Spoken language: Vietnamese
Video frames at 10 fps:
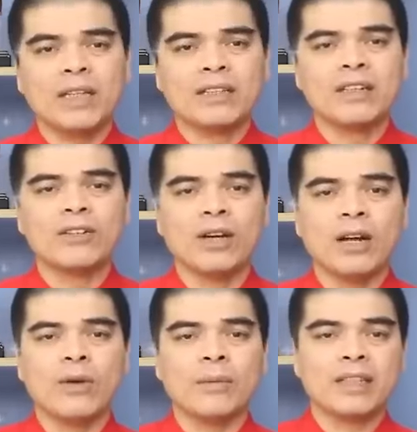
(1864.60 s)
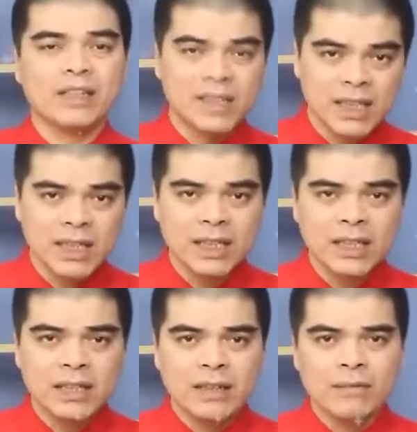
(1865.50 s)
loại bàn thờ đó là loại bàn thờ gì
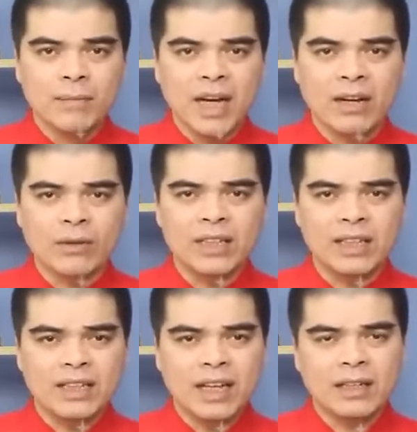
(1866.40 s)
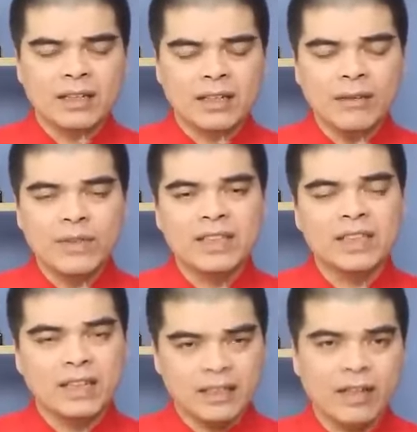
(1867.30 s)
mà có thể đặt các
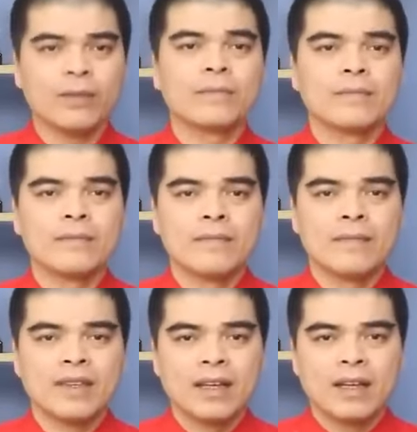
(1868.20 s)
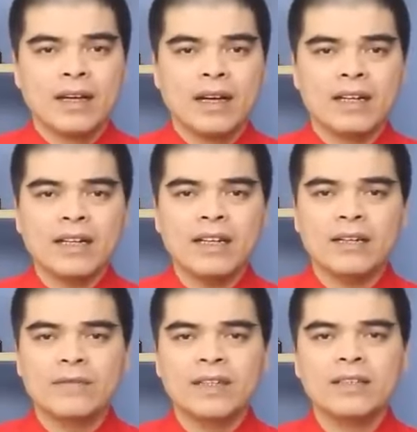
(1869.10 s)
vị trí khác nhau à, cách
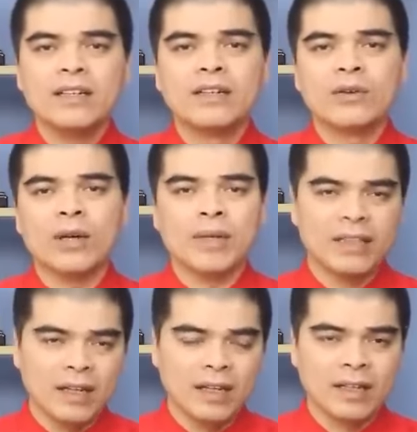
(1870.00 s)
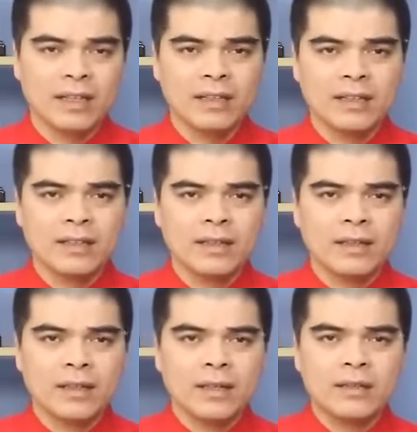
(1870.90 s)
đặt với từng loại bàn thờ này
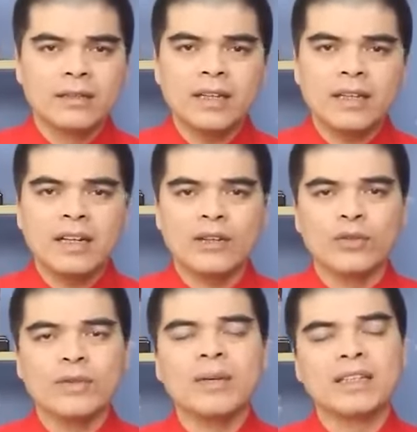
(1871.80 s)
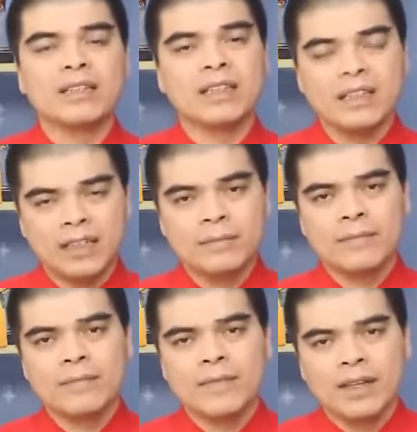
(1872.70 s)
thứ nhất là đối với bàn thờ gia
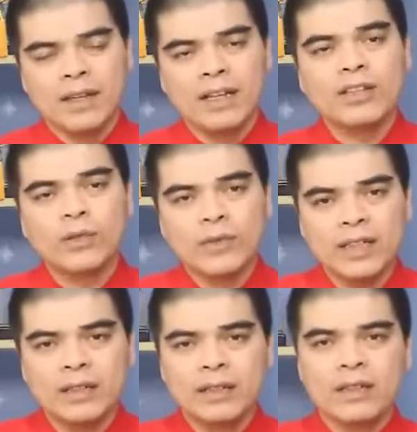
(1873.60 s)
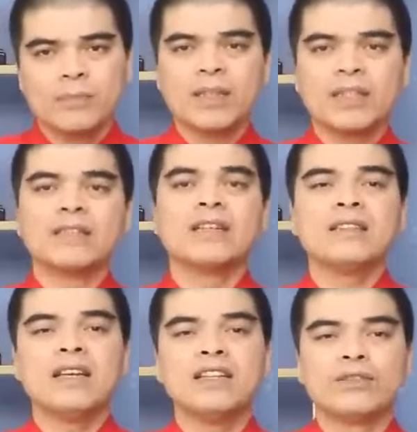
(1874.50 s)
tiên à, thưa quý vị bàn thờ
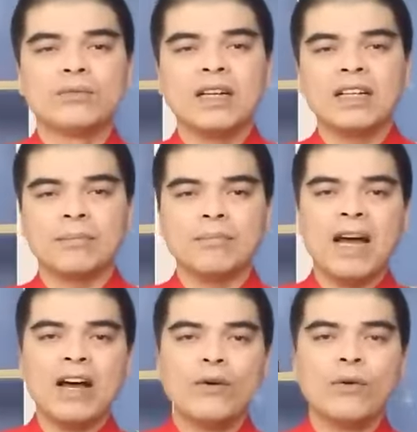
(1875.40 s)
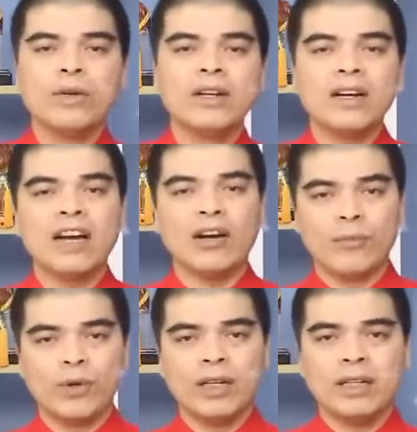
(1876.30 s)
gia tiên thì chúng ta đặt ba hũ nước
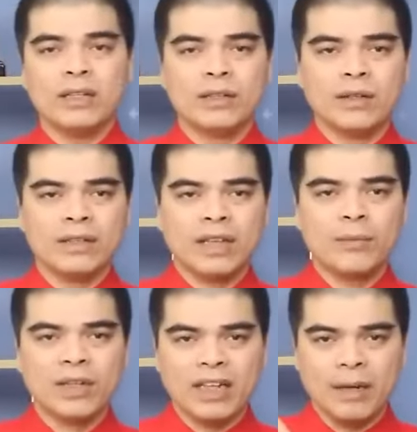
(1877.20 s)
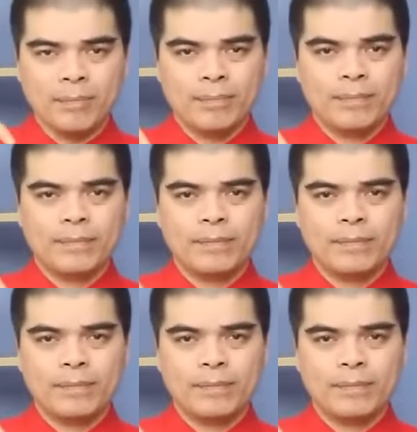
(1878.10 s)
gạo muối được, thành một cặp